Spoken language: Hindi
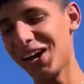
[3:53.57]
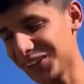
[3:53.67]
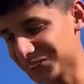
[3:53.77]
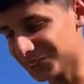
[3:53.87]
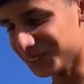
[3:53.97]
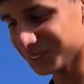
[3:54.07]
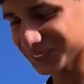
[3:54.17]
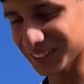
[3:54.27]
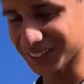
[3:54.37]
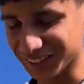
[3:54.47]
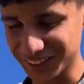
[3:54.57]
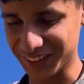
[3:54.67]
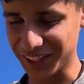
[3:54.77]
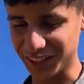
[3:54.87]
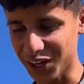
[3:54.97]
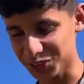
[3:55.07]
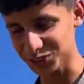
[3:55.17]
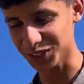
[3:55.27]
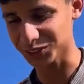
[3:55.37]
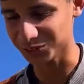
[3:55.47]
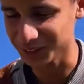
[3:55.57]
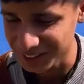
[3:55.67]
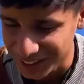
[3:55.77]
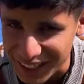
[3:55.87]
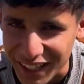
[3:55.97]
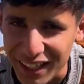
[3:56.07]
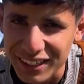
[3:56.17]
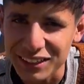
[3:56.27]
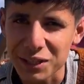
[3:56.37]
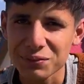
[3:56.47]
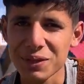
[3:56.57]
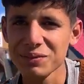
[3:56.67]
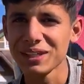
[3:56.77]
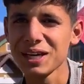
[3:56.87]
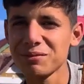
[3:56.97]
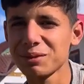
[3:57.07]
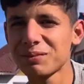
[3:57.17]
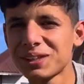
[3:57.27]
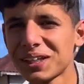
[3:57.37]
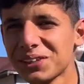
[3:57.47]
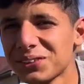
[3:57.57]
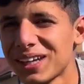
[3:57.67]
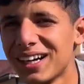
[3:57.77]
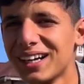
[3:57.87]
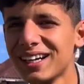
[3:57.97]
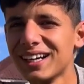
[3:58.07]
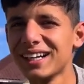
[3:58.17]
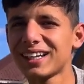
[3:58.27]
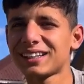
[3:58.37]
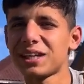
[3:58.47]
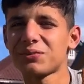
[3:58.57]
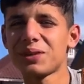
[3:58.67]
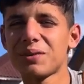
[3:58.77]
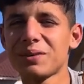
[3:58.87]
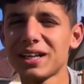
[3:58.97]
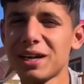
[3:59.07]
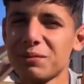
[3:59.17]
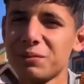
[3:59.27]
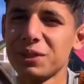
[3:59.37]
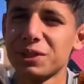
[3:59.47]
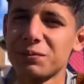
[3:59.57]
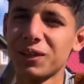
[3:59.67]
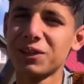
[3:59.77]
सही है सही है गान सुनाता हूँ एक तरफा में नाम भी बना लूंगा एक तरफा में नाम भी छुपा